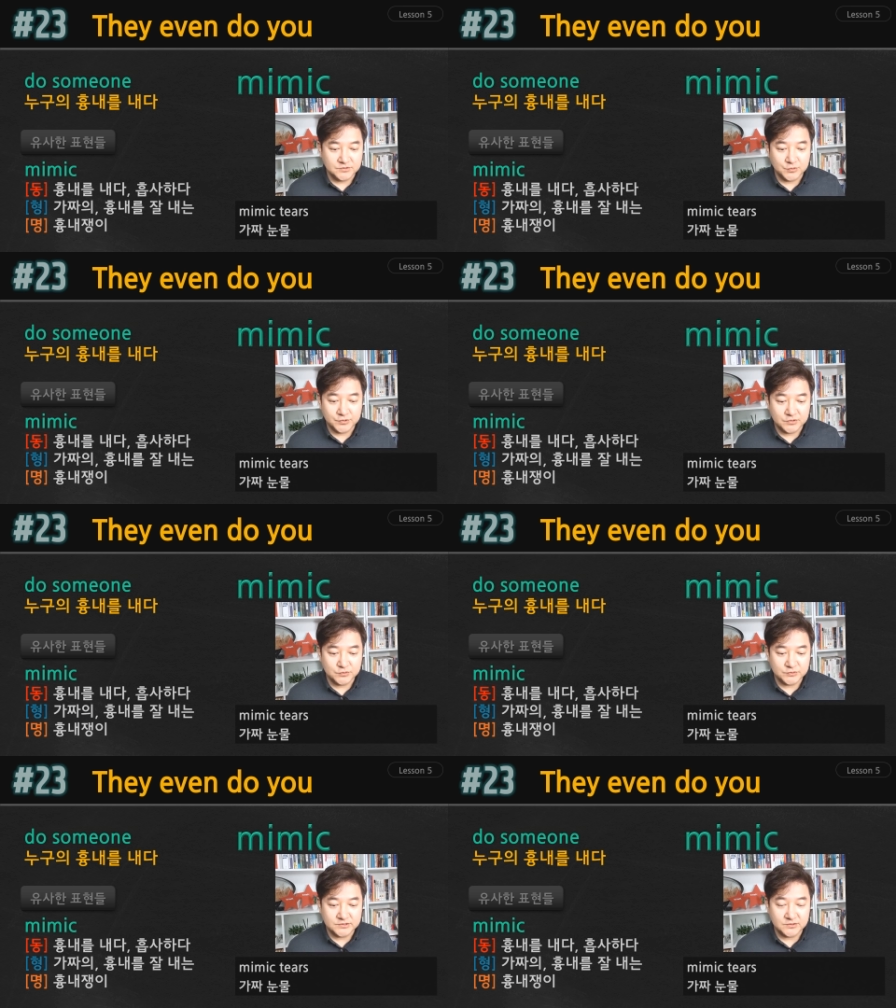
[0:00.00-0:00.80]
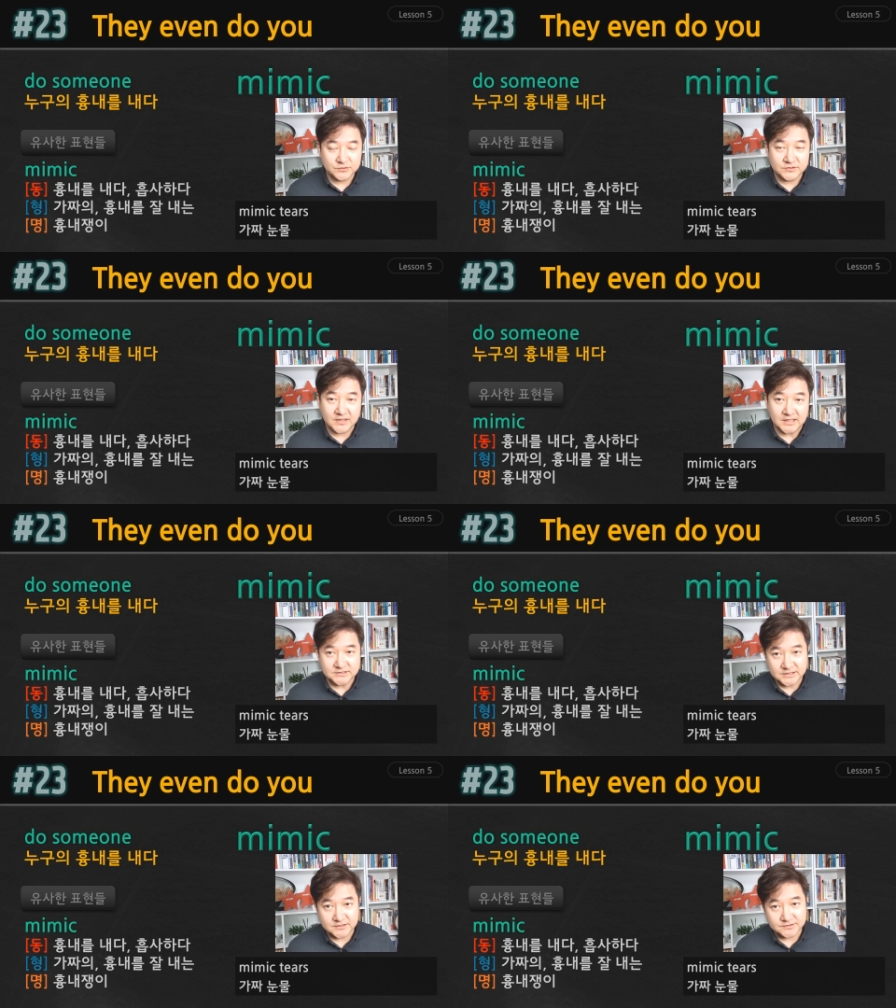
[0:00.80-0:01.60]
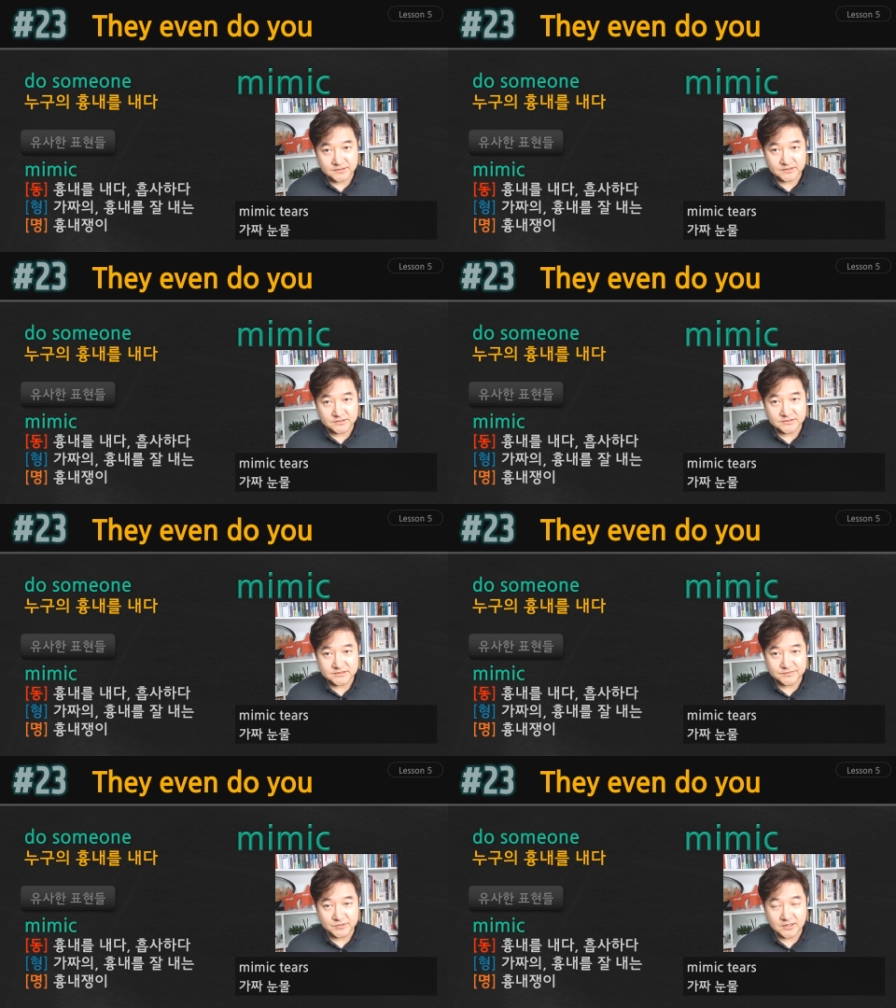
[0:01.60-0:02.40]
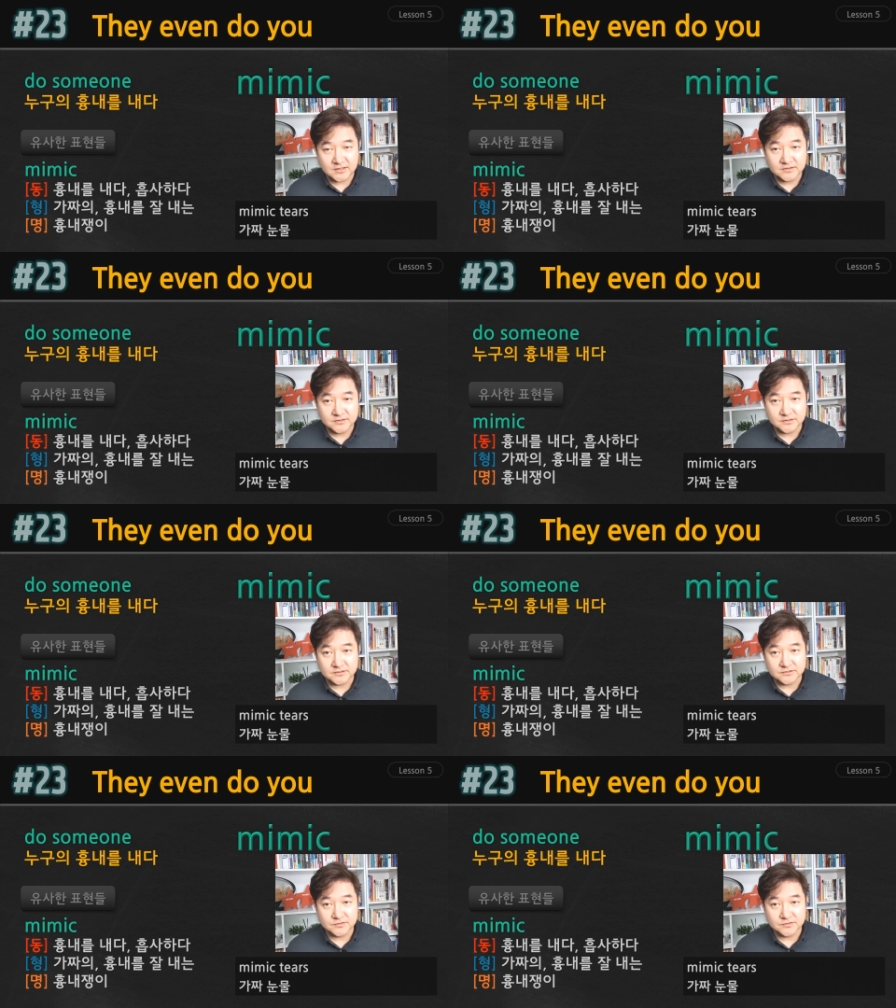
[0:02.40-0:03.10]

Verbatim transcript: 자, 그리고 형용사로서 가짜의라는 뜻이 있습니다.